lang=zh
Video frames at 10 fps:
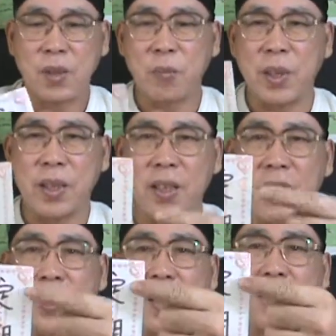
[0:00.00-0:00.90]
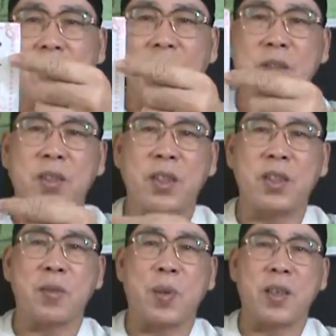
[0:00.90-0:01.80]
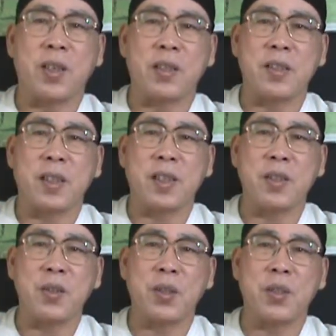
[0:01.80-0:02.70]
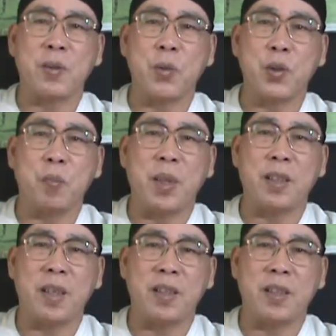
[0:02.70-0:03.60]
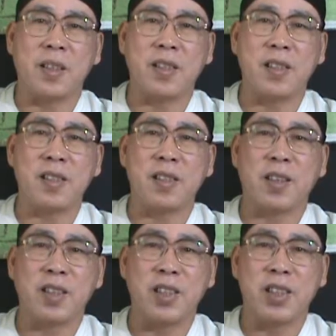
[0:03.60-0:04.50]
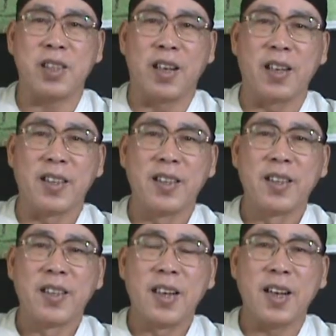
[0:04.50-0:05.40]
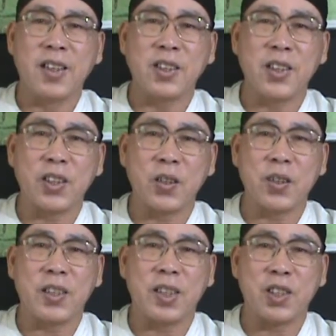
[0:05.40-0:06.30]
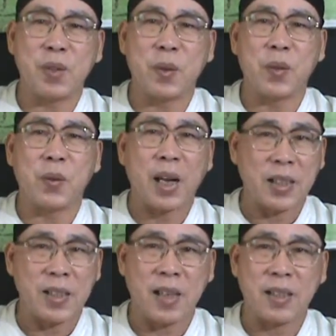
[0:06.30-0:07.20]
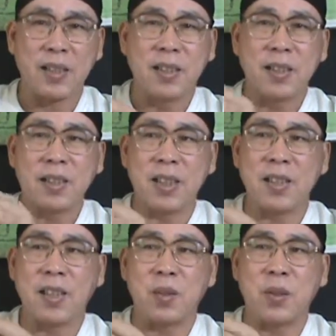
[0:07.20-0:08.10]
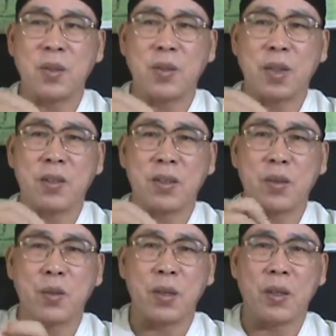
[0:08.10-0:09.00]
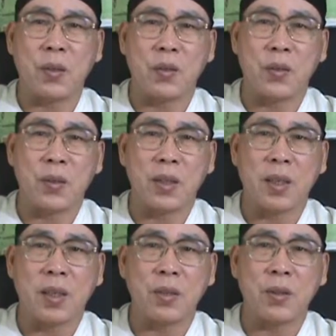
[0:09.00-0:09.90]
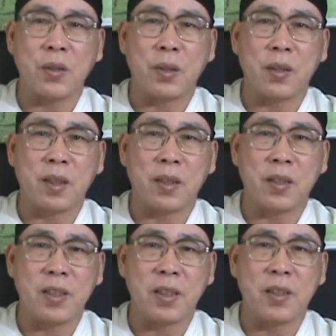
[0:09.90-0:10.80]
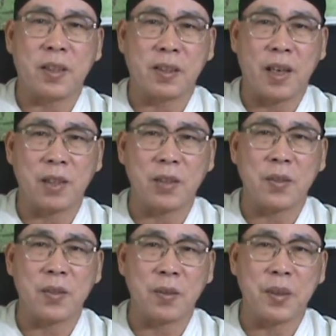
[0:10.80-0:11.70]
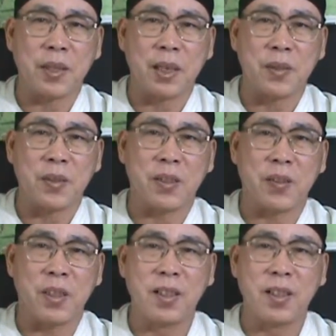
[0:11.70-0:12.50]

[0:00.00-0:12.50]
每隔一段时间要去定期保养一下，也就是说你必须 maintain 你的知识跟技能啊，那个东西你的基本功还在，但是呢最重要就是最后有一个哈，就是你要进场大修。所谓大修是什么？